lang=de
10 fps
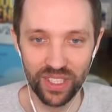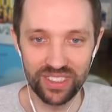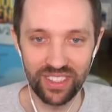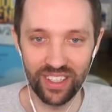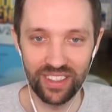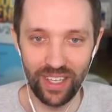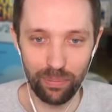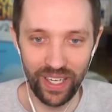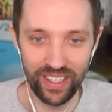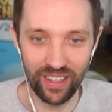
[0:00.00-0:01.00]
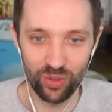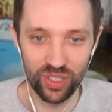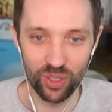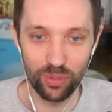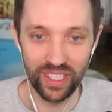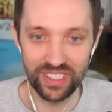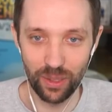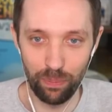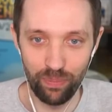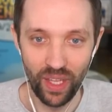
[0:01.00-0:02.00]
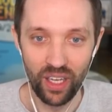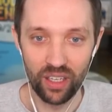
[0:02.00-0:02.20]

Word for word: hier ist der Napp, Alter, wo die immer sippen